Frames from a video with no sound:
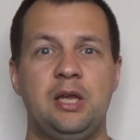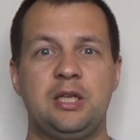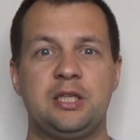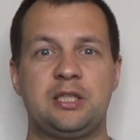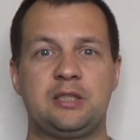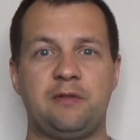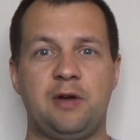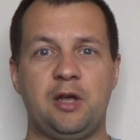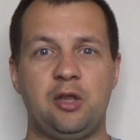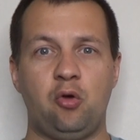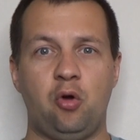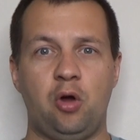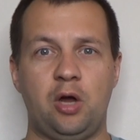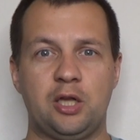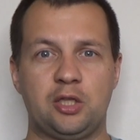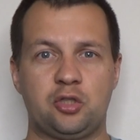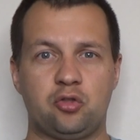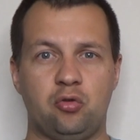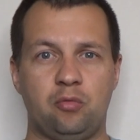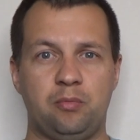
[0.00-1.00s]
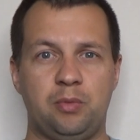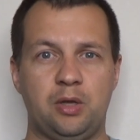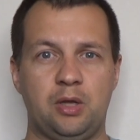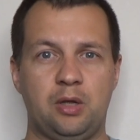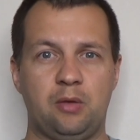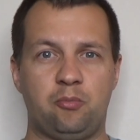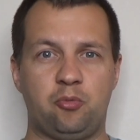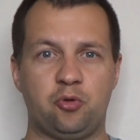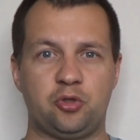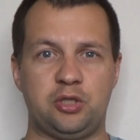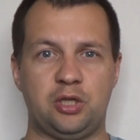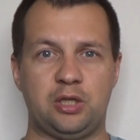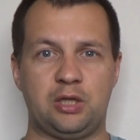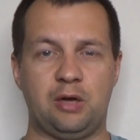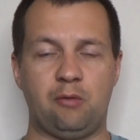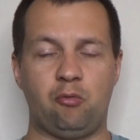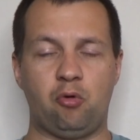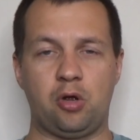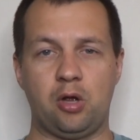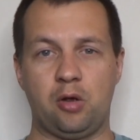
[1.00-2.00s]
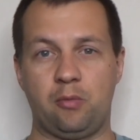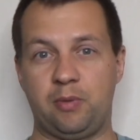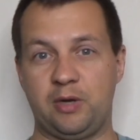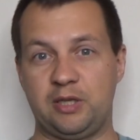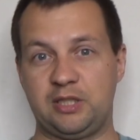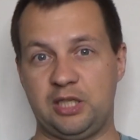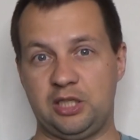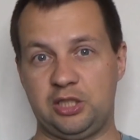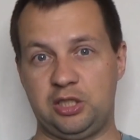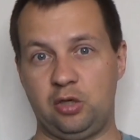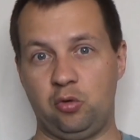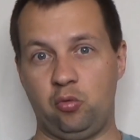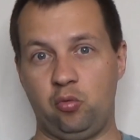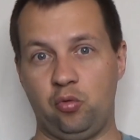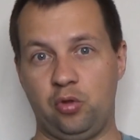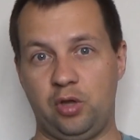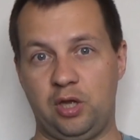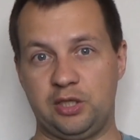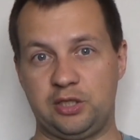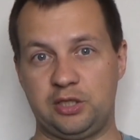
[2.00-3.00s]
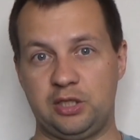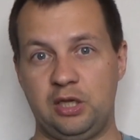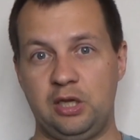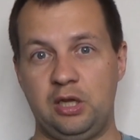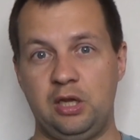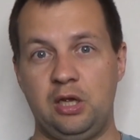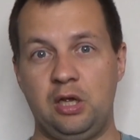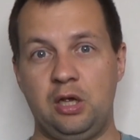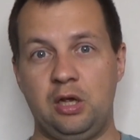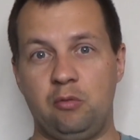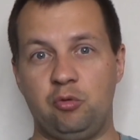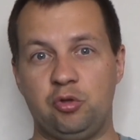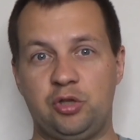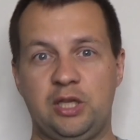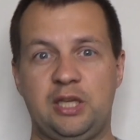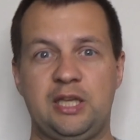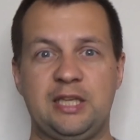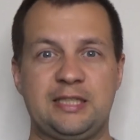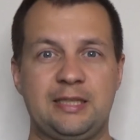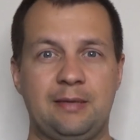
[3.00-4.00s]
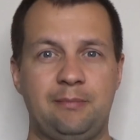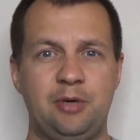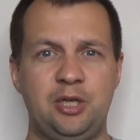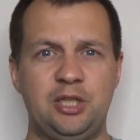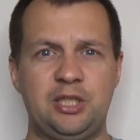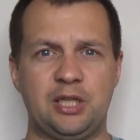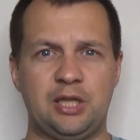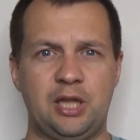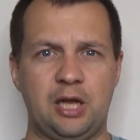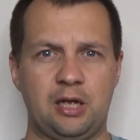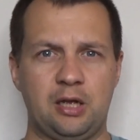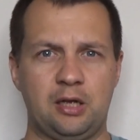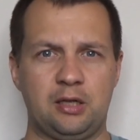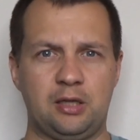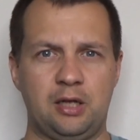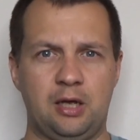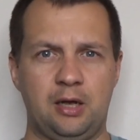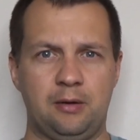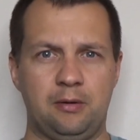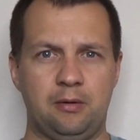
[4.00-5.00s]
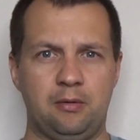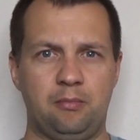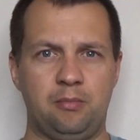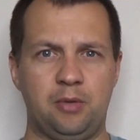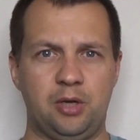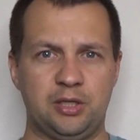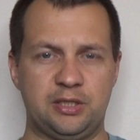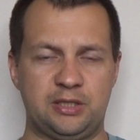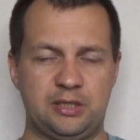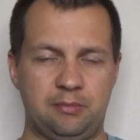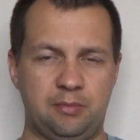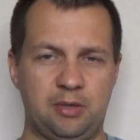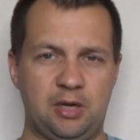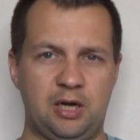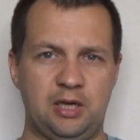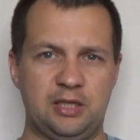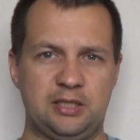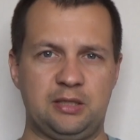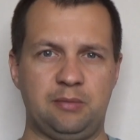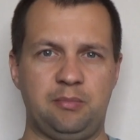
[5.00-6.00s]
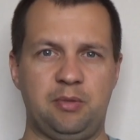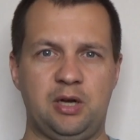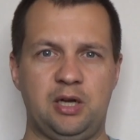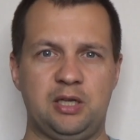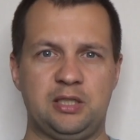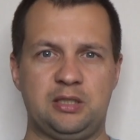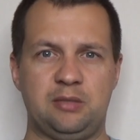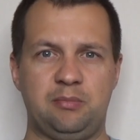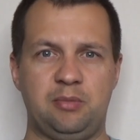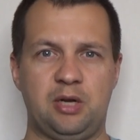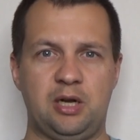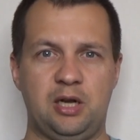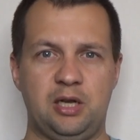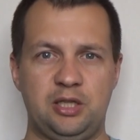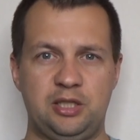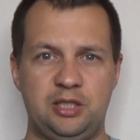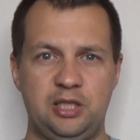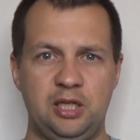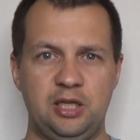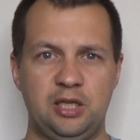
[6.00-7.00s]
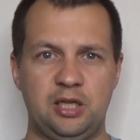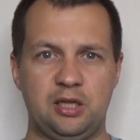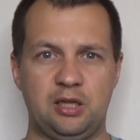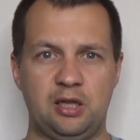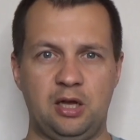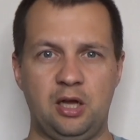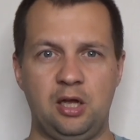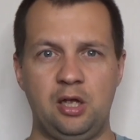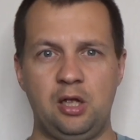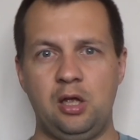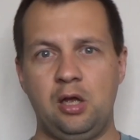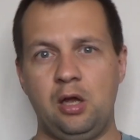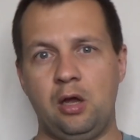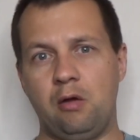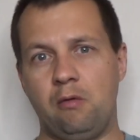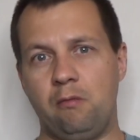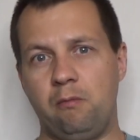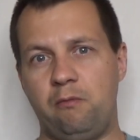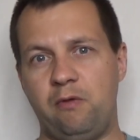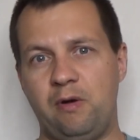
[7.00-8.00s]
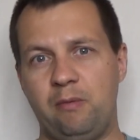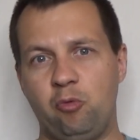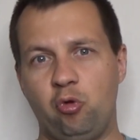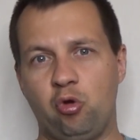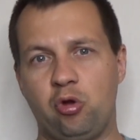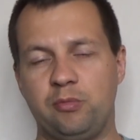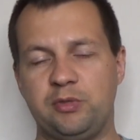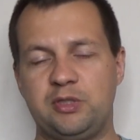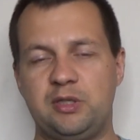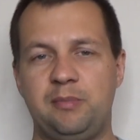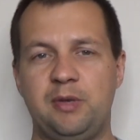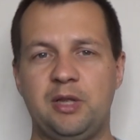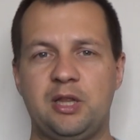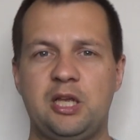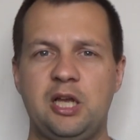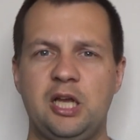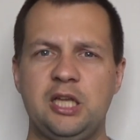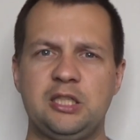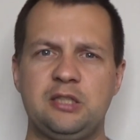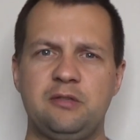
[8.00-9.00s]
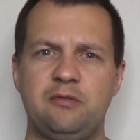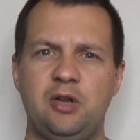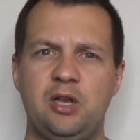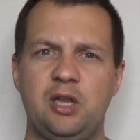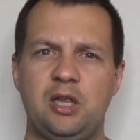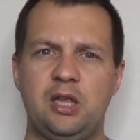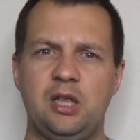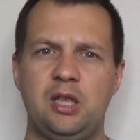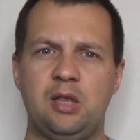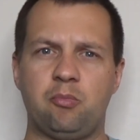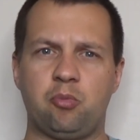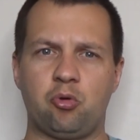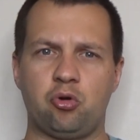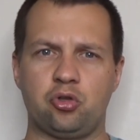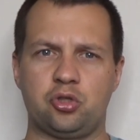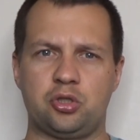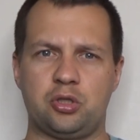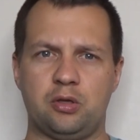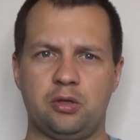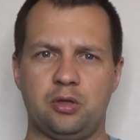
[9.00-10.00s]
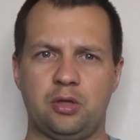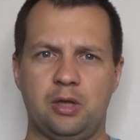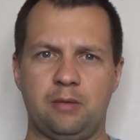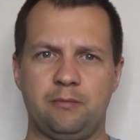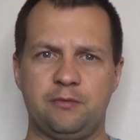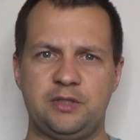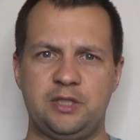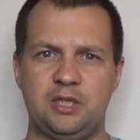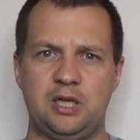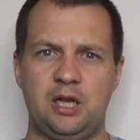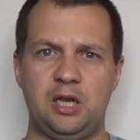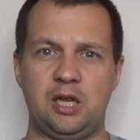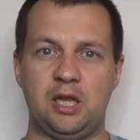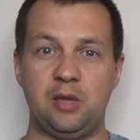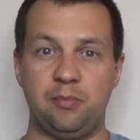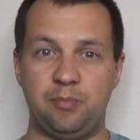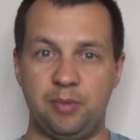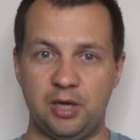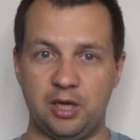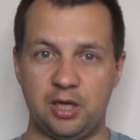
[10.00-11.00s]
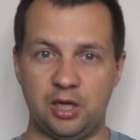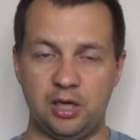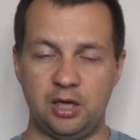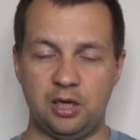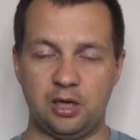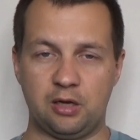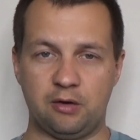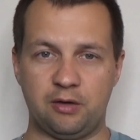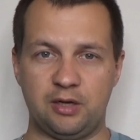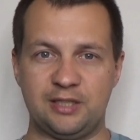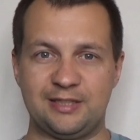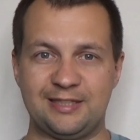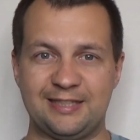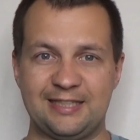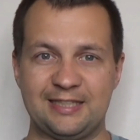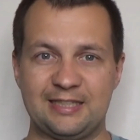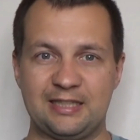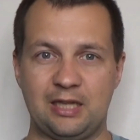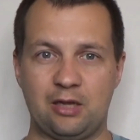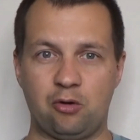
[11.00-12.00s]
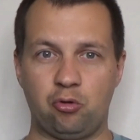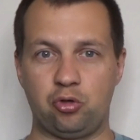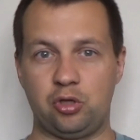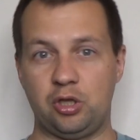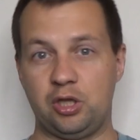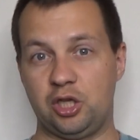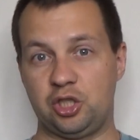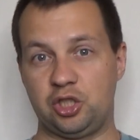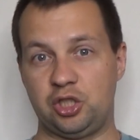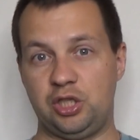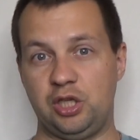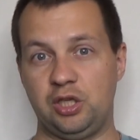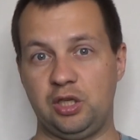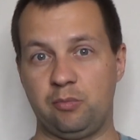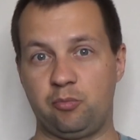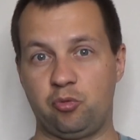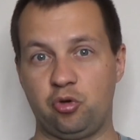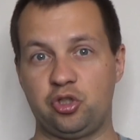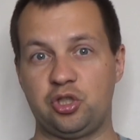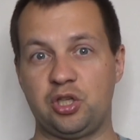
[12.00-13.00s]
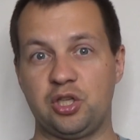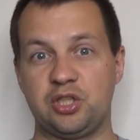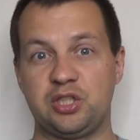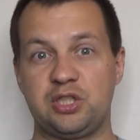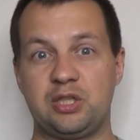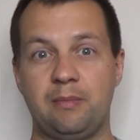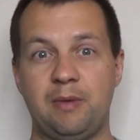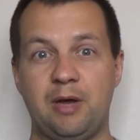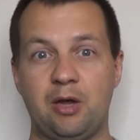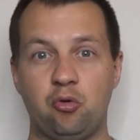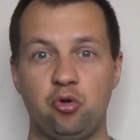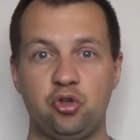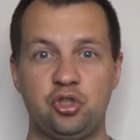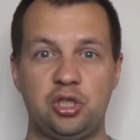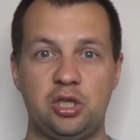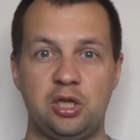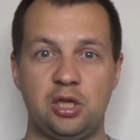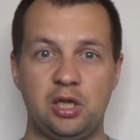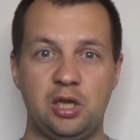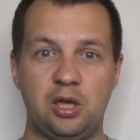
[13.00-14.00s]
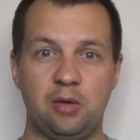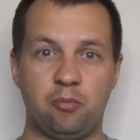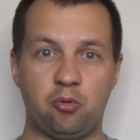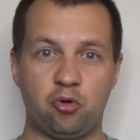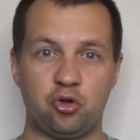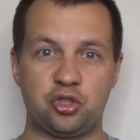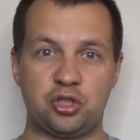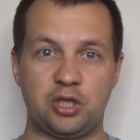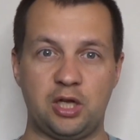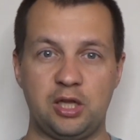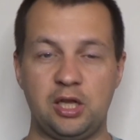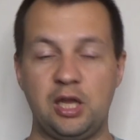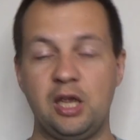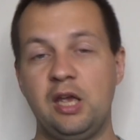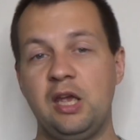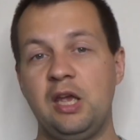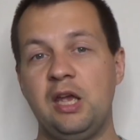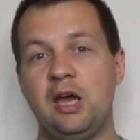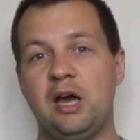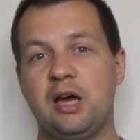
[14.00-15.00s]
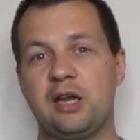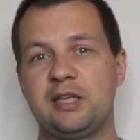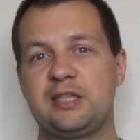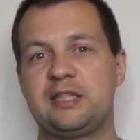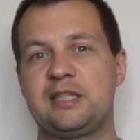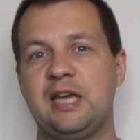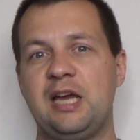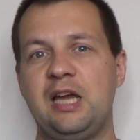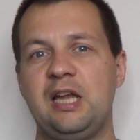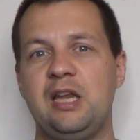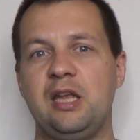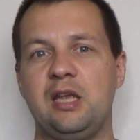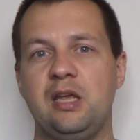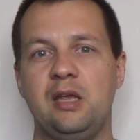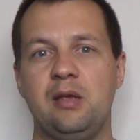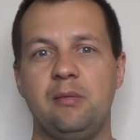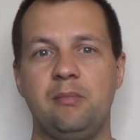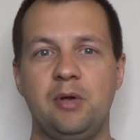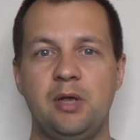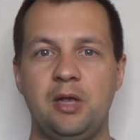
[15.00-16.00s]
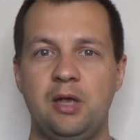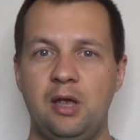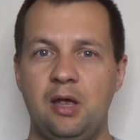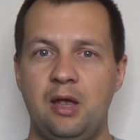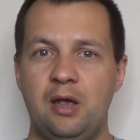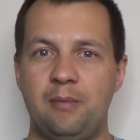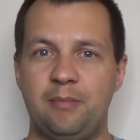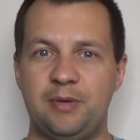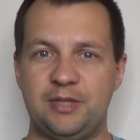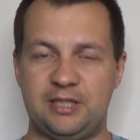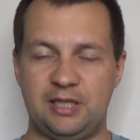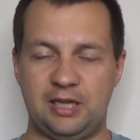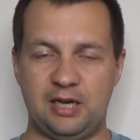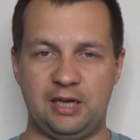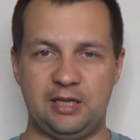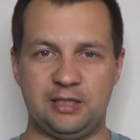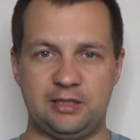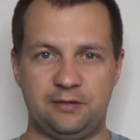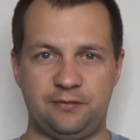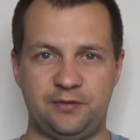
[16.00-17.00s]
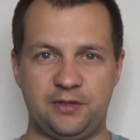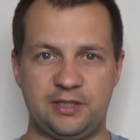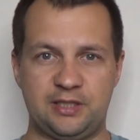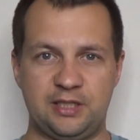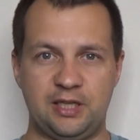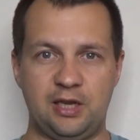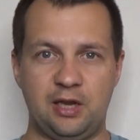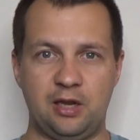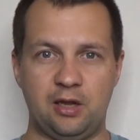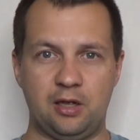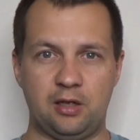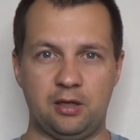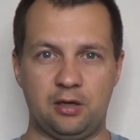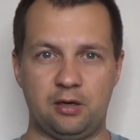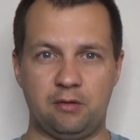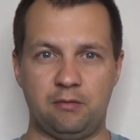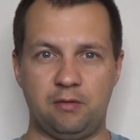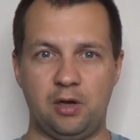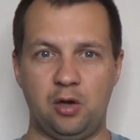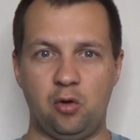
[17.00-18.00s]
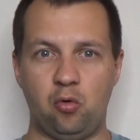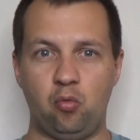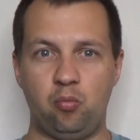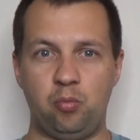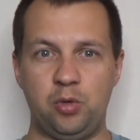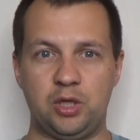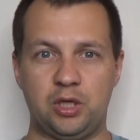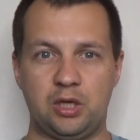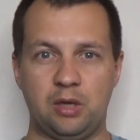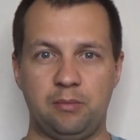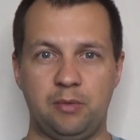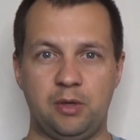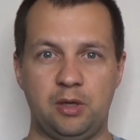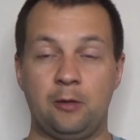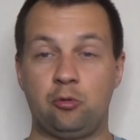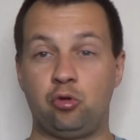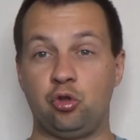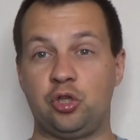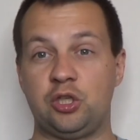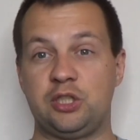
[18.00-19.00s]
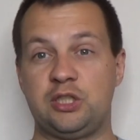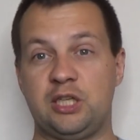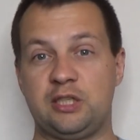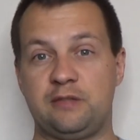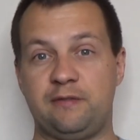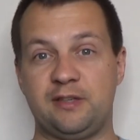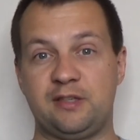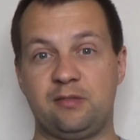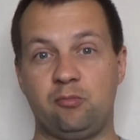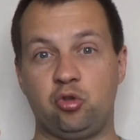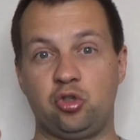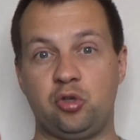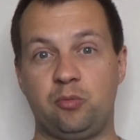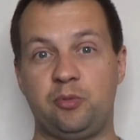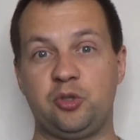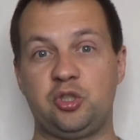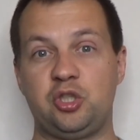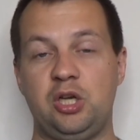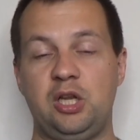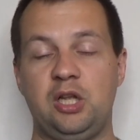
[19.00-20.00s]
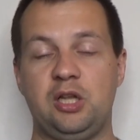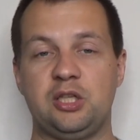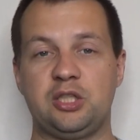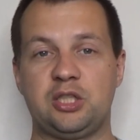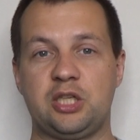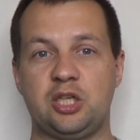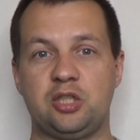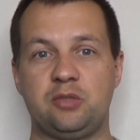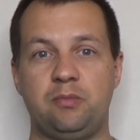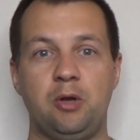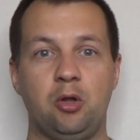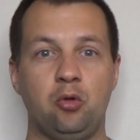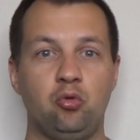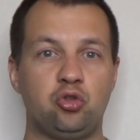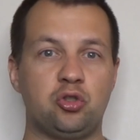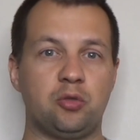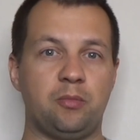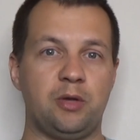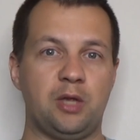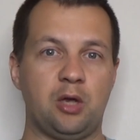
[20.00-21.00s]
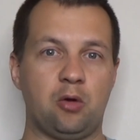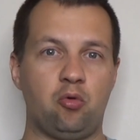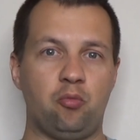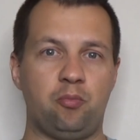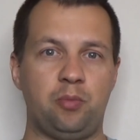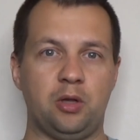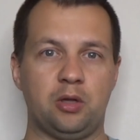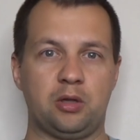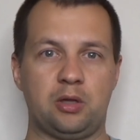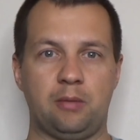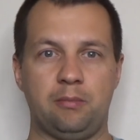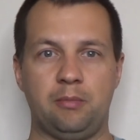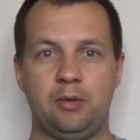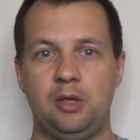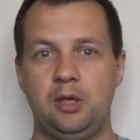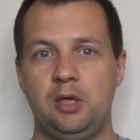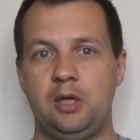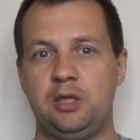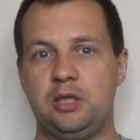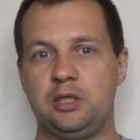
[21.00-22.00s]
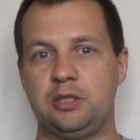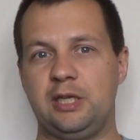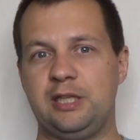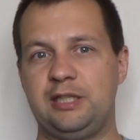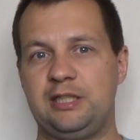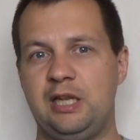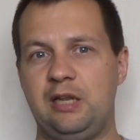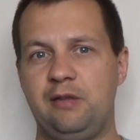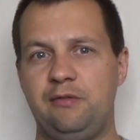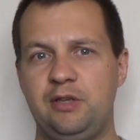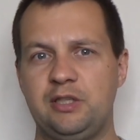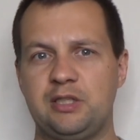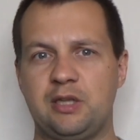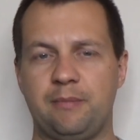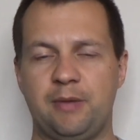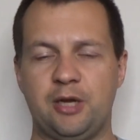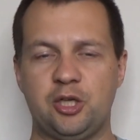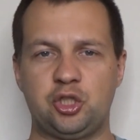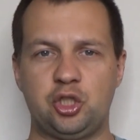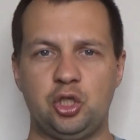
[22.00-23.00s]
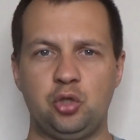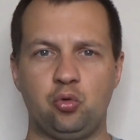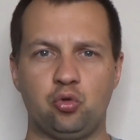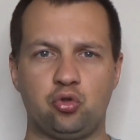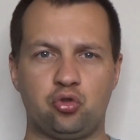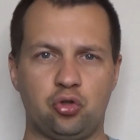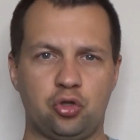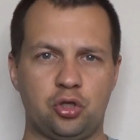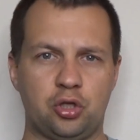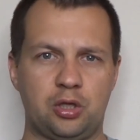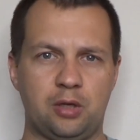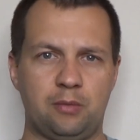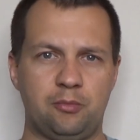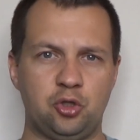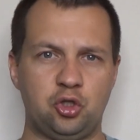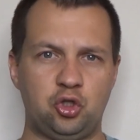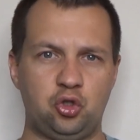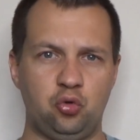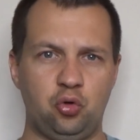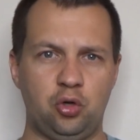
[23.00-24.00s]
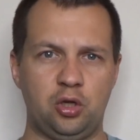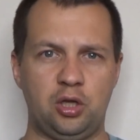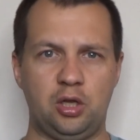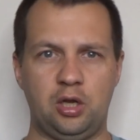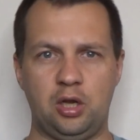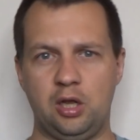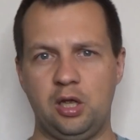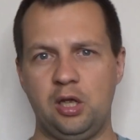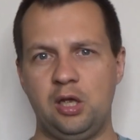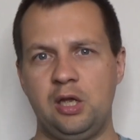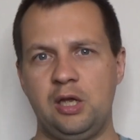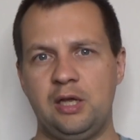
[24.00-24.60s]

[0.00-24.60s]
свое, особенно после того, как произошли у нас вот такие события, да, когда мы собирали, собирали, собирали деньги, да, во многом себе отказывали и просто нам взяли и перекрыли, как говорится, кислород. И наши деньги просто заморозили или просто они растаяли, и мы потеряли, зафиксировали убытками. Кто-то из вас, возможно, пожалел и скажет, блин, лучше бы я купил там, не знаю, телевизор, машину, что-то там еще, или